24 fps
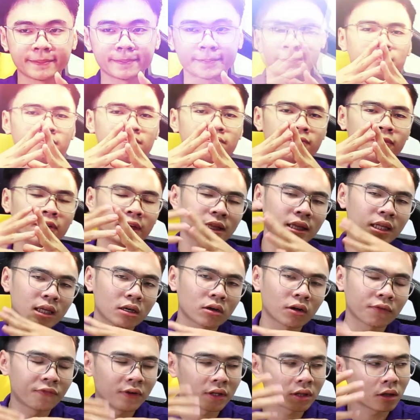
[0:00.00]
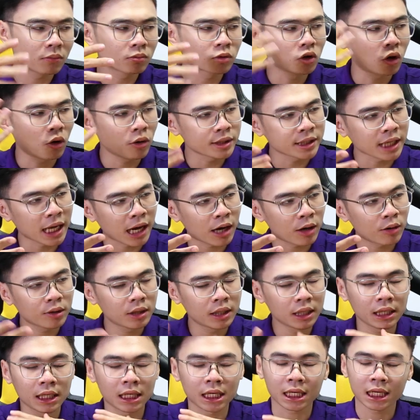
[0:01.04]
Ừ, vậy thì còn phần thông số thì sao?
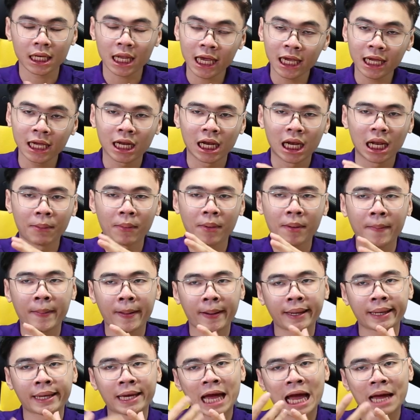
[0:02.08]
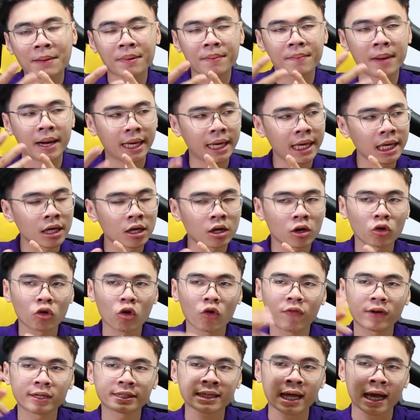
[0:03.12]
Thì đây là một màn hình 27 inch có
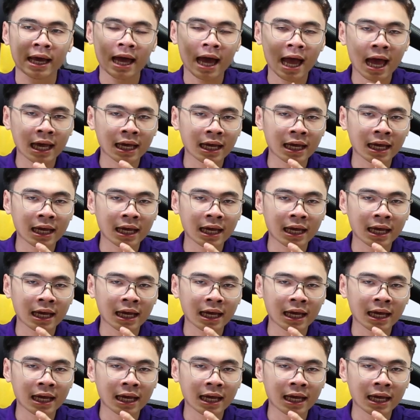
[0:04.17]
độ phân giải